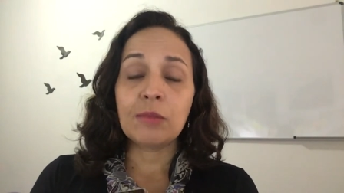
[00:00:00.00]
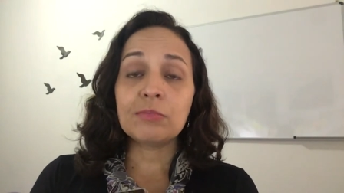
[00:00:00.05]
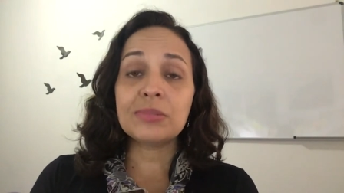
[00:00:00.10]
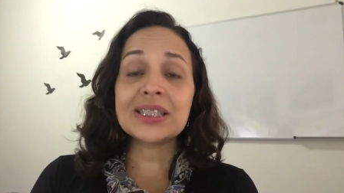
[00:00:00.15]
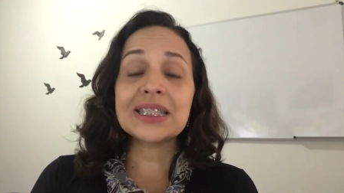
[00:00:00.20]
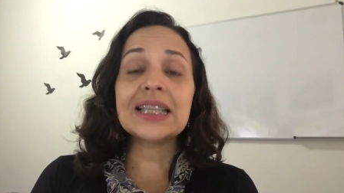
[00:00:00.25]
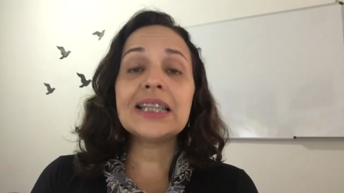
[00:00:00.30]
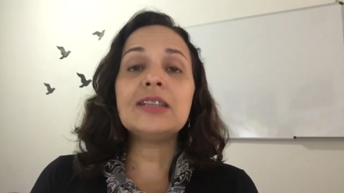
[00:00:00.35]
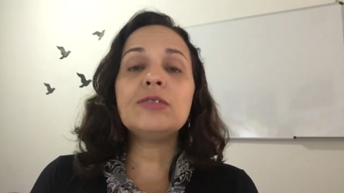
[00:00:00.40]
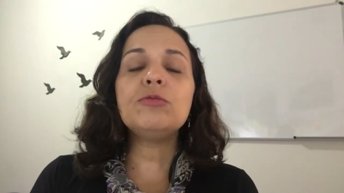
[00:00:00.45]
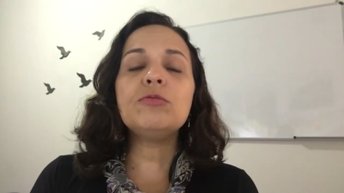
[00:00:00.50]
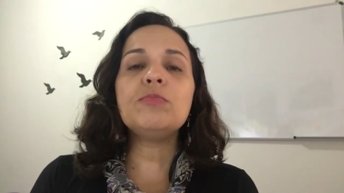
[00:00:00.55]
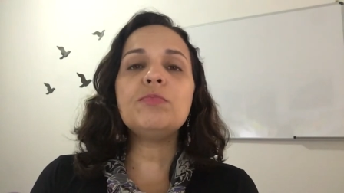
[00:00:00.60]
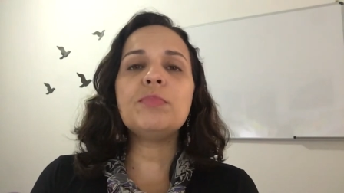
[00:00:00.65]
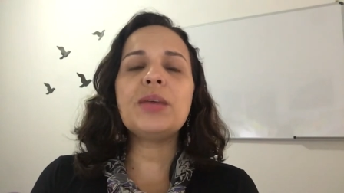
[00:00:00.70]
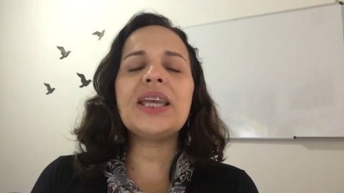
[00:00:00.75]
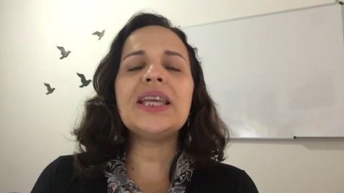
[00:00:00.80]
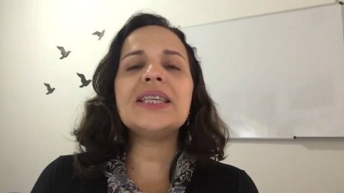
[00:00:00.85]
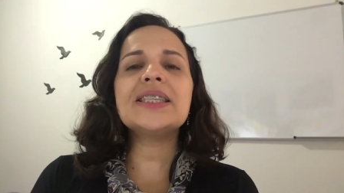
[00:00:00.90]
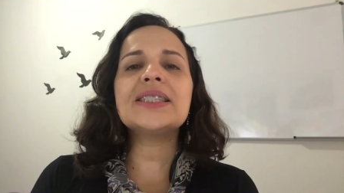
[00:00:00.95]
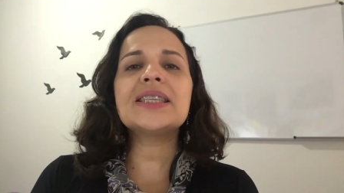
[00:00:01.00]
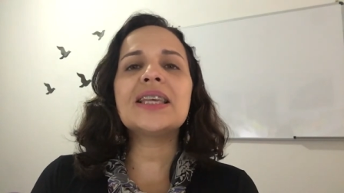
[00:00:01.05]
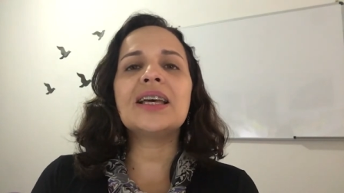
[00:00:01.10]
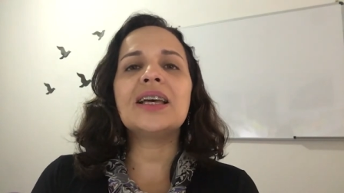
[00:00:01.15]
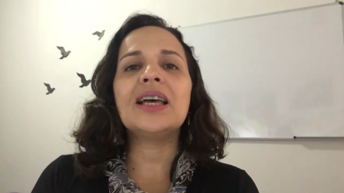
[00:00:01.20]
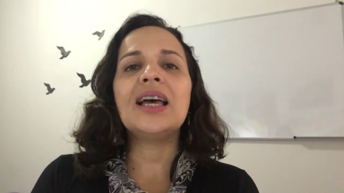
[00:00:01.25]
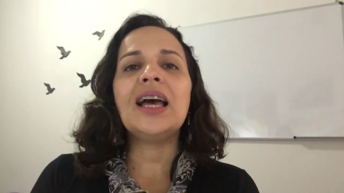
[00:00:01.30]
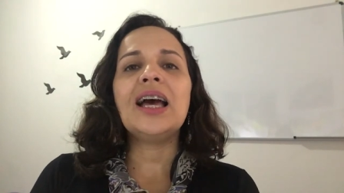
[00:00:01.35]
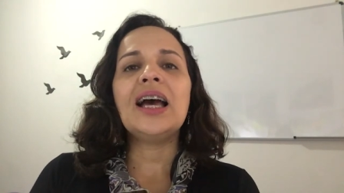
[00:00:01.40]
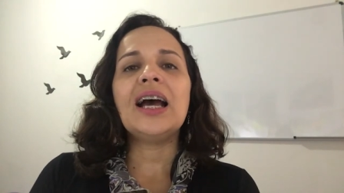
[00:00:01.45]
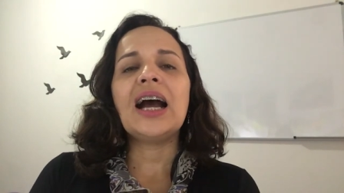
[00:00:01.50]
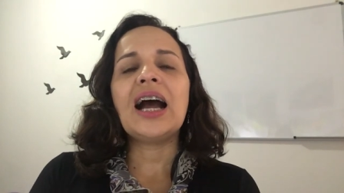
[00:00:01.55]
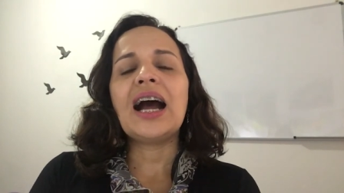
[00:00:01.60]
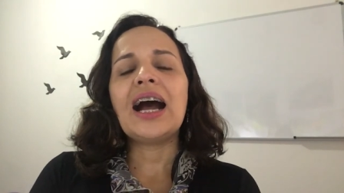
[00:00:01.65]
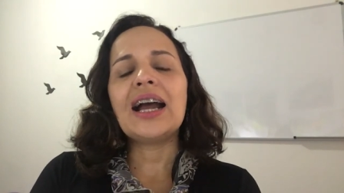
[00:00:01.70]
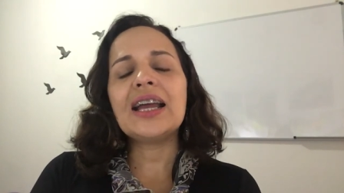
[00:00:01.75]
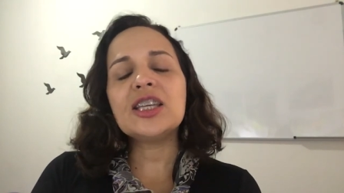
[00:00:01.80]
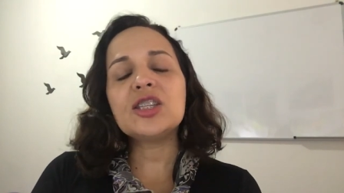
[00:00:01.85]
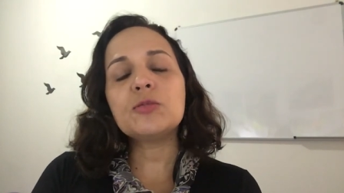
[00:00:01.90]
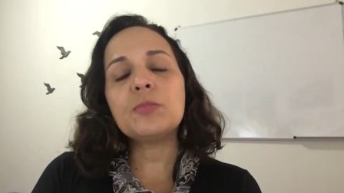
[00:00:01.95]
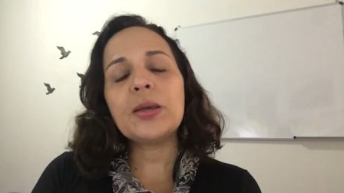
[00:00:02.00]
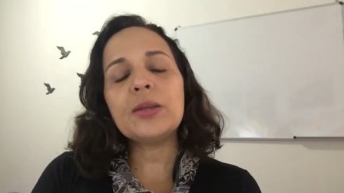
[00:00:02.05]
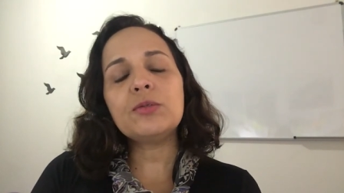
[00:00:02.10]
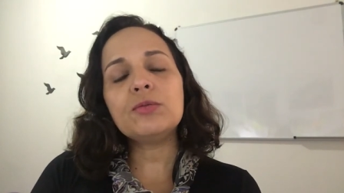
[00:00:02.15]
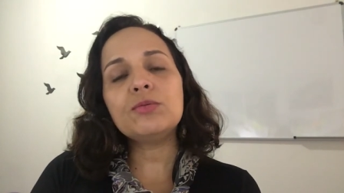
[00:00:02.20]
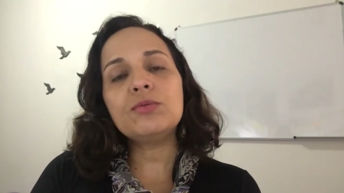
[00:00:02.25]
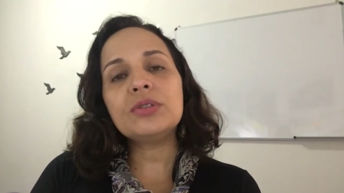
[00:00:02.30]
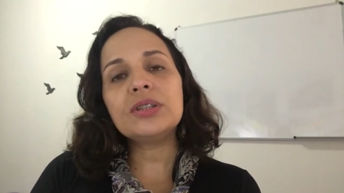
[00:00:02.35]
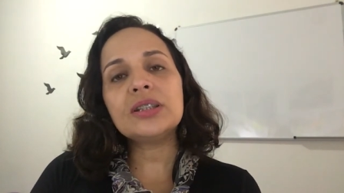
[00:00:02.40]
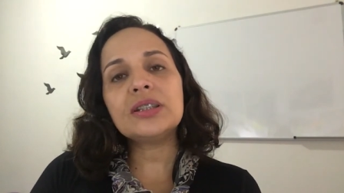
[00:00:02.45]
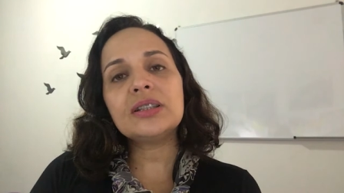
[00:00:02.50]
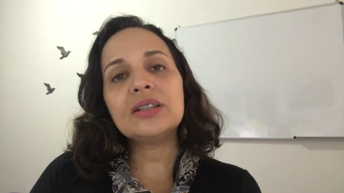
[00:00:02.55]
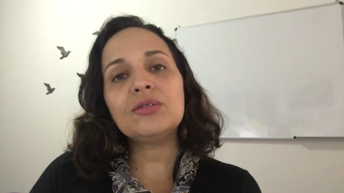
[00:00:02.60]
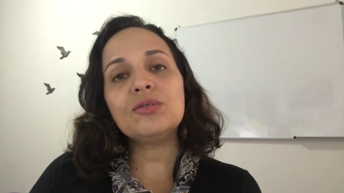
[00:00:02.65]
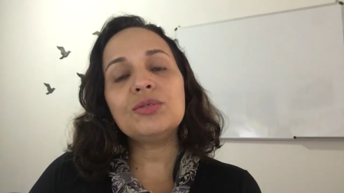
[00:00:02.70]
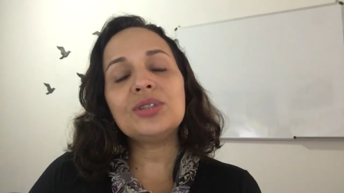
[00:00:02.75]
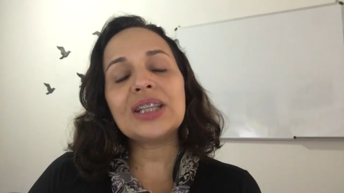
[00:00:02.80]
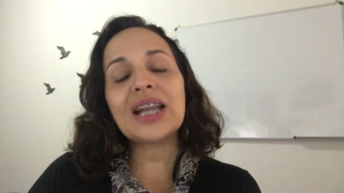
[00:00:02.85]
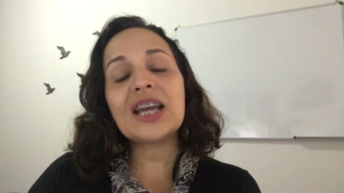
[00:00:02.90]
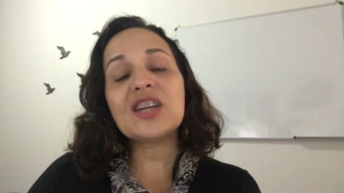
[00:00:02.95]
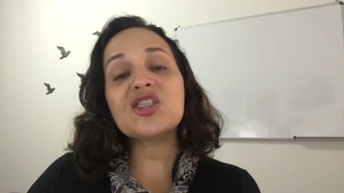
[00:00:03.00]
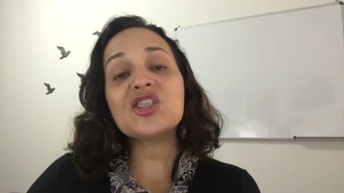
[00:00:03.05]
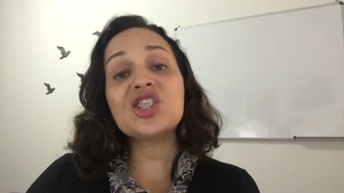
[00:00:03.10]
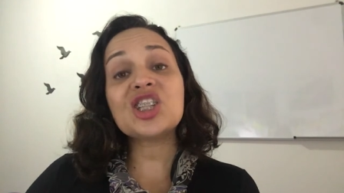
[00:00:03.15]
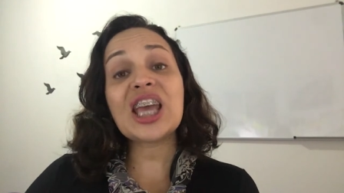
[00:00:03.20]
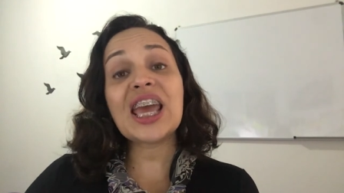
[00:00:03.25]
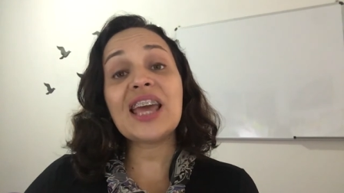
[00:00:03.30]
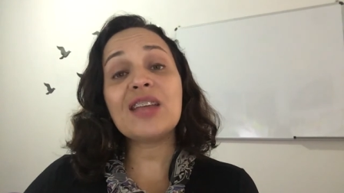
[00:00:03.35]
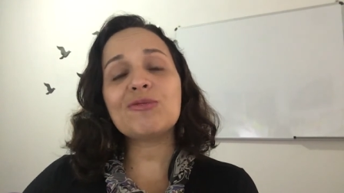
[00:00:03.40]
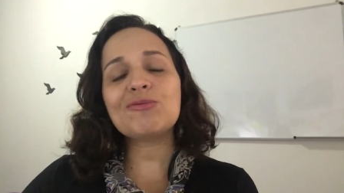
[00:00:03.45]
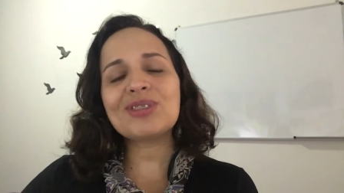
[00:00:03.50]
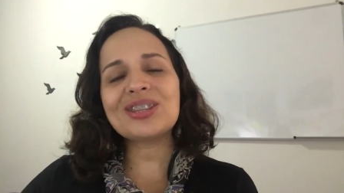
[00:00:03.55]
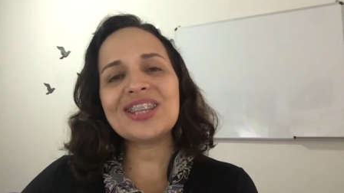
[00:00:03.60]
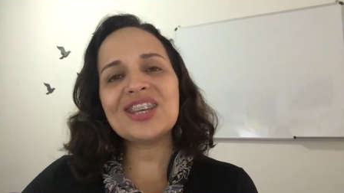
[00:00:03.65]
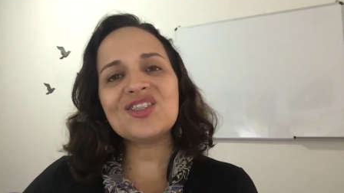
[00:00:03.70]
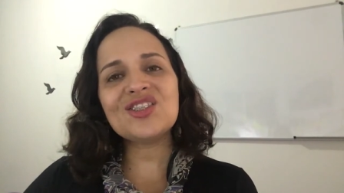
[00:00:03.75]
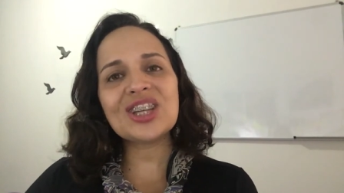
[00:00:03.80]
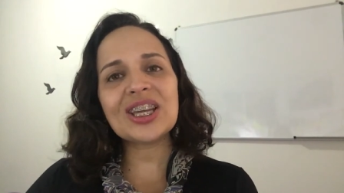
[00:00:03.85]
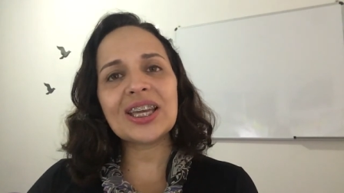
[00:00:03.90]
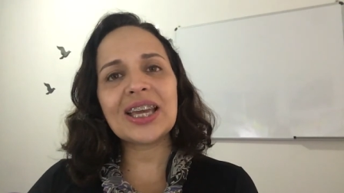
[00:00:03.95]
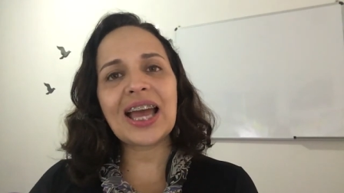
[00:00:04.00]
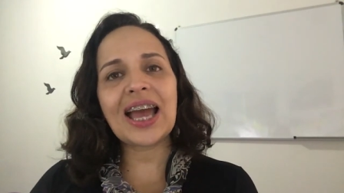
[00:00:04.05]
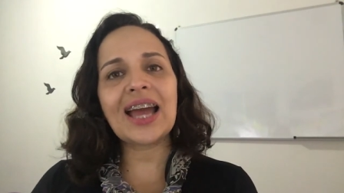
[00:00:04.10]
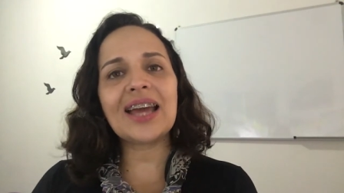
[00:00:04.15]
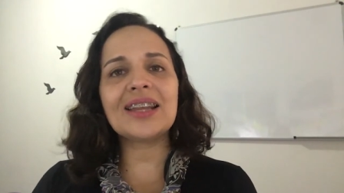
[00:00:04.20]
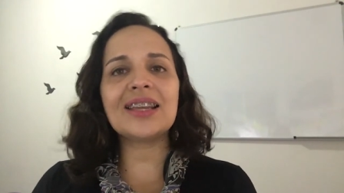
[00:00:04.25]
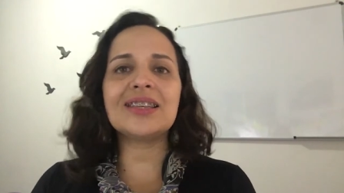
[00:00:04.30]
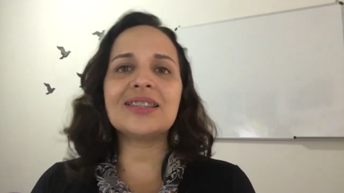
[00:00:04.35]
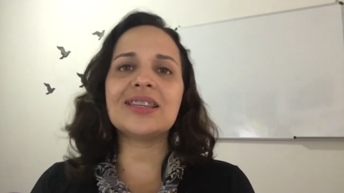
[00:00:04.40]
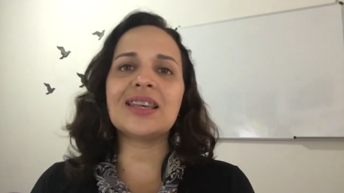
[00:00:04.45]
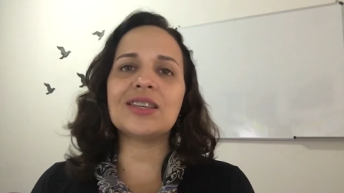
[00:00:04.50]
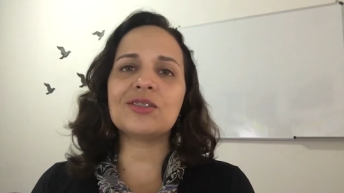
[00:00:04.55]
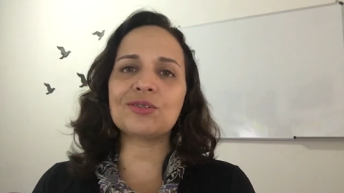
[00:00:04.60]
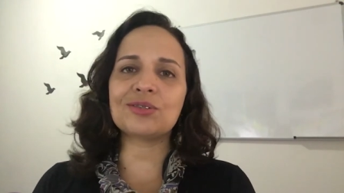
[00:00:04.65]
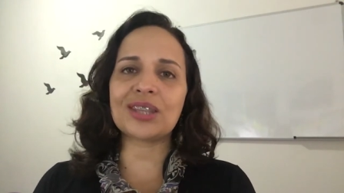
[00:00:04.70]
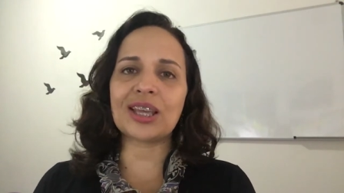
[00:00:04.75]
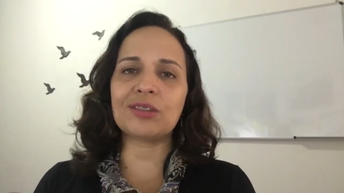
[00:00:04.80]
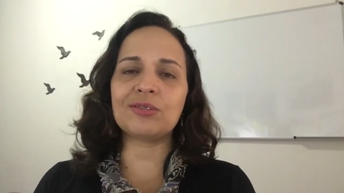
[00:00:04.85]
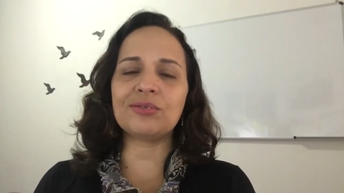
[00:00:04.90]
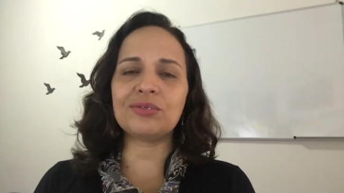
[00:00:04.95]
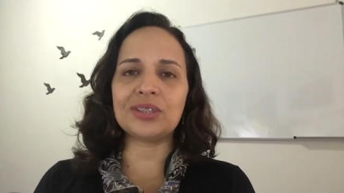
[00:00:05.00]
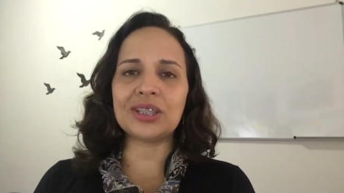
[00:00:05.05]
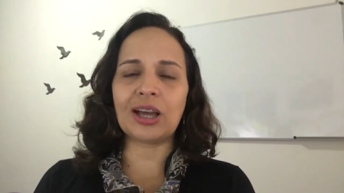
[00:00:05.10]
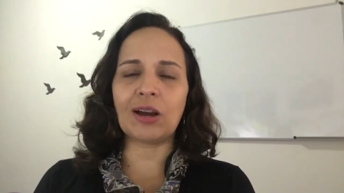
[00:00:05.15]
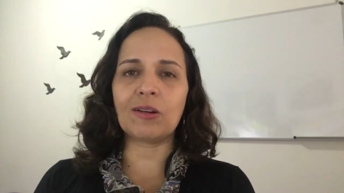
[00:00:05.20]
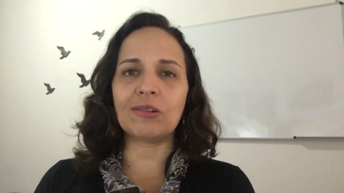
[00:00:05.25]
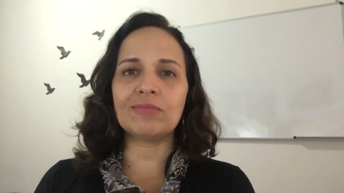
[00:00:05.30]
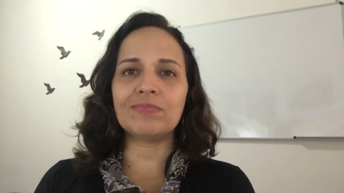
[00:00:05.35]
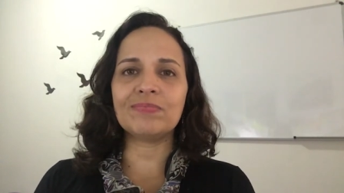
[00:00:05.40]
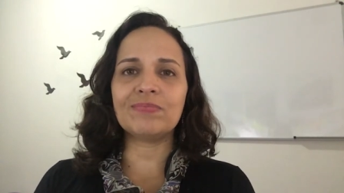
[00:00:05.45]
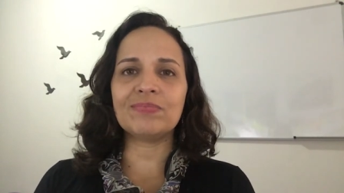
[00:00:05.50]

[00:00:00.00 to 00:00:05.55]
mas ela não pensa a respeito do, do trajeto até chegar esse resultado final.